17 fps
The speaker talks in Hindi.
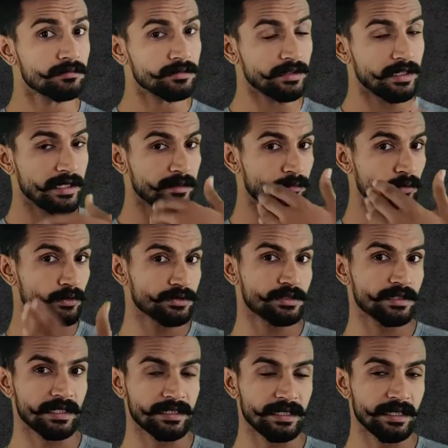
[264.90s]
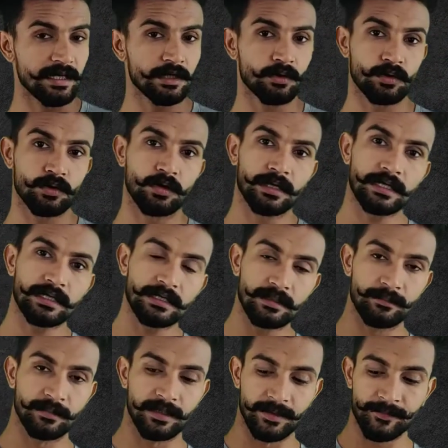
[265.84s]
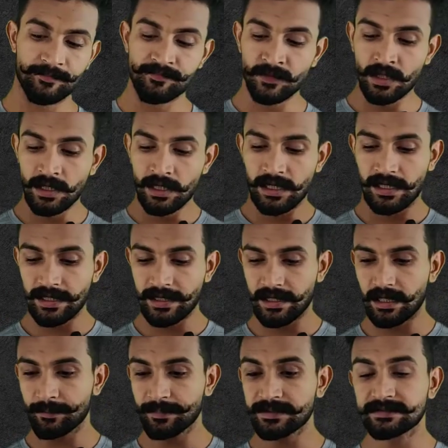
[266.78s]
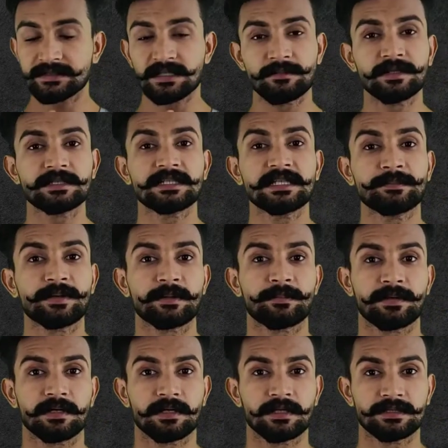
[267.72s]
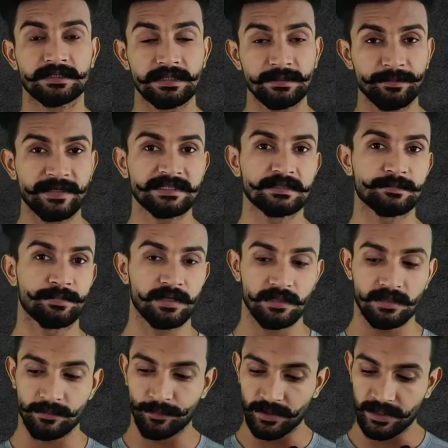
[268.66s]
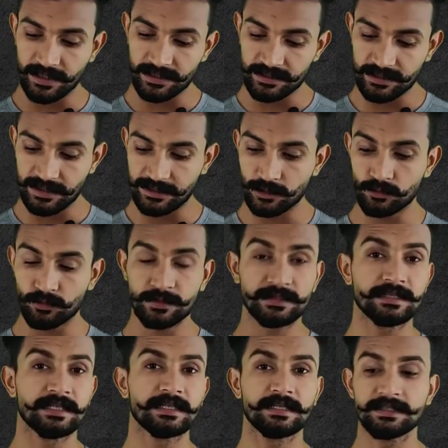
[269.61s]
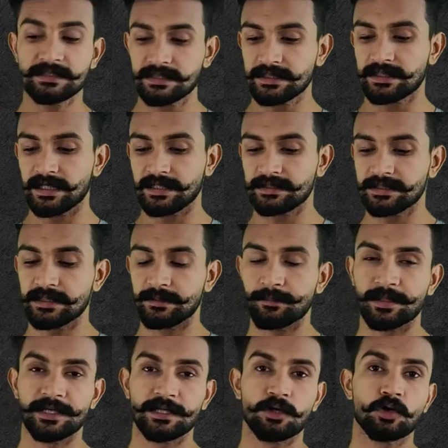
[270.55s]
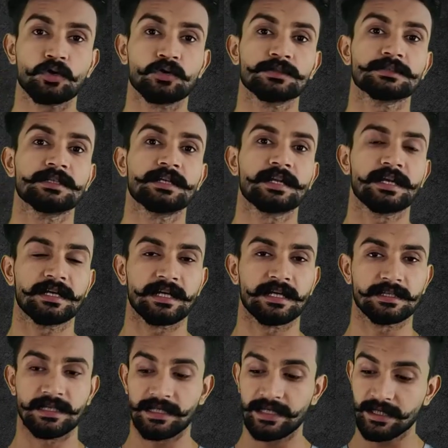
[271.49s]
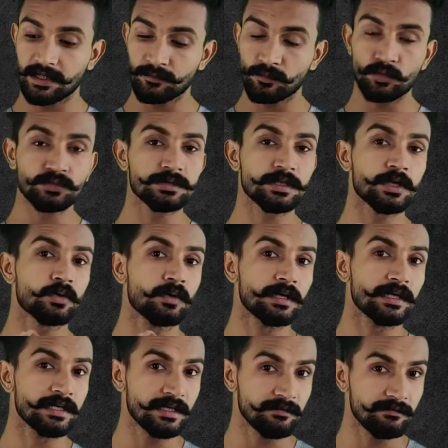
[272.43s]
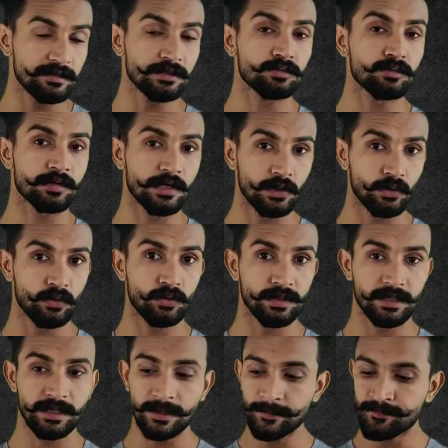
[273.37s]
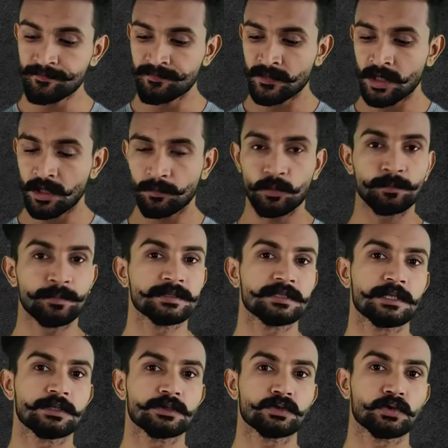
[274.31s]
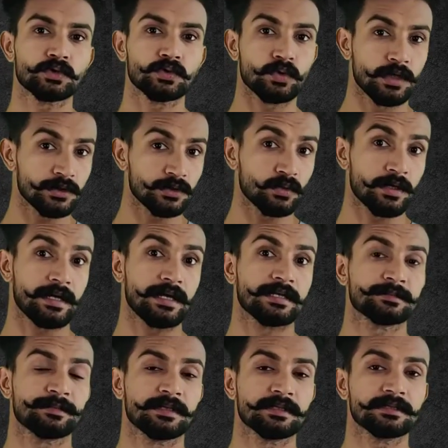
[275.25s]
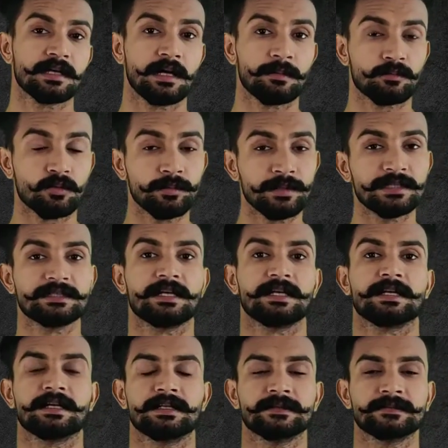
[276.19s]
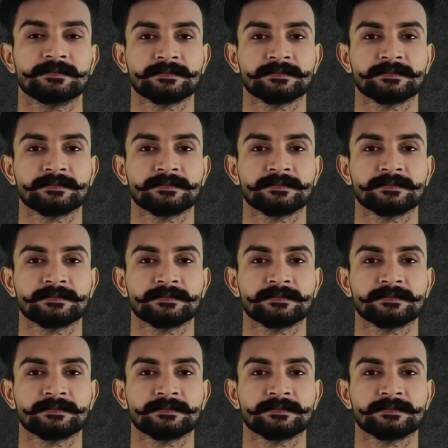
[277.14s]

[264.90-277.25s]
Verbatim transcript: ना ही बहुत ज़्यादा है और ना ही कम है अगर आप इससे भी चीपर चीपेस्ट प्रोडक्ट चाहते हो तो इसी इसी का इसी कंपनी का कॉन्सेंट्रेट आता है लेकिन वो उसकी क्वालिटी भी थोड़ा लो होगी वो पंद्रह सौ सोलह सौ के आसपास आपको मिल जाएगा